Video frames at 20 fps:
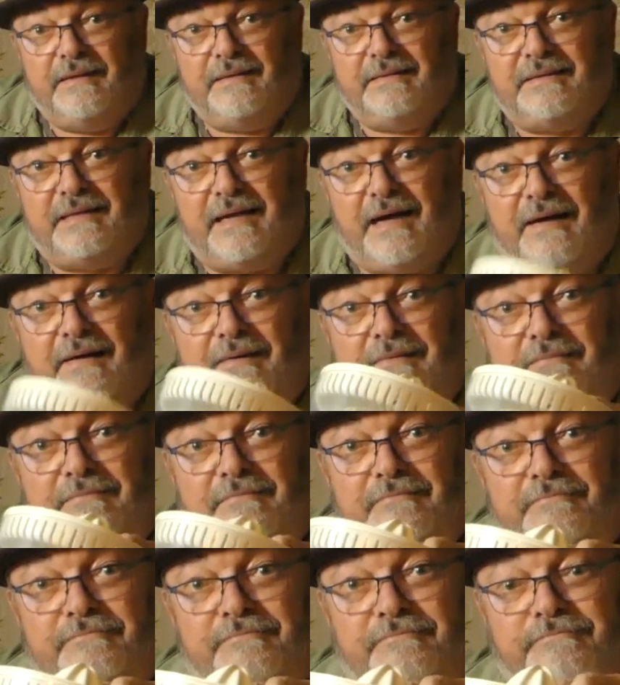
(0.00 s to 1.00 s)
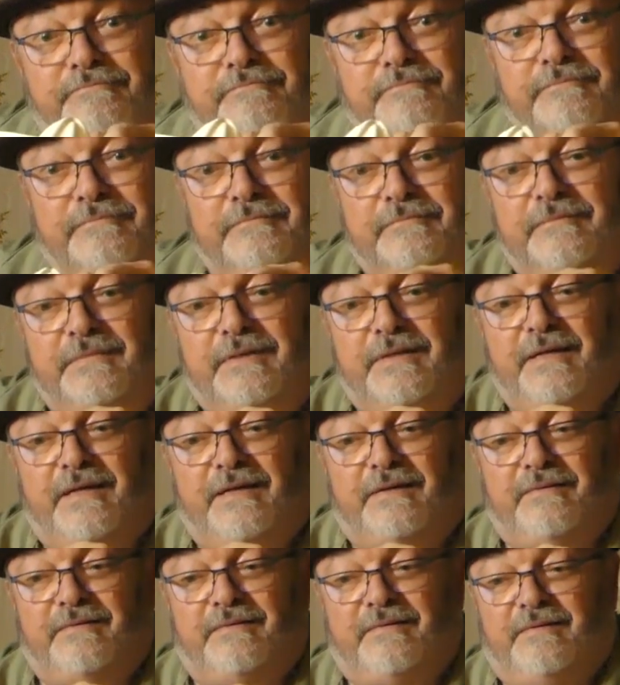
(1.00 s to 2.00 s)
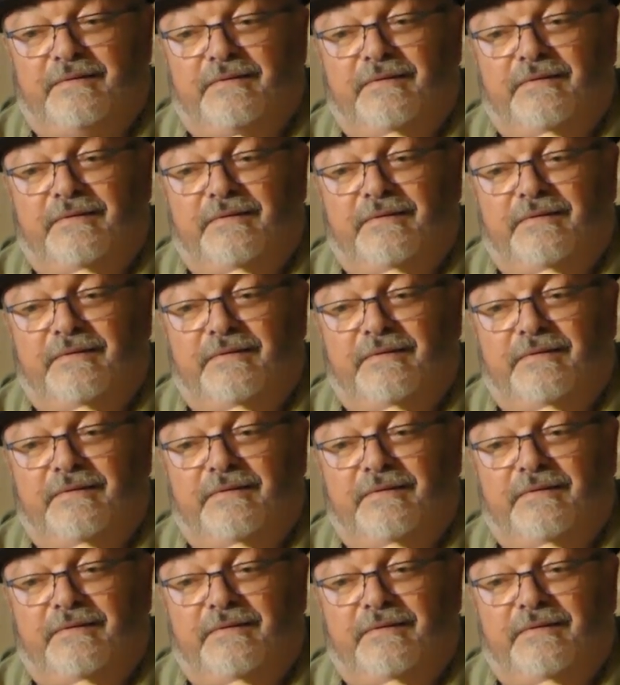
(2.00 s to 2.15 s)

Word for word: Ça. Voilà.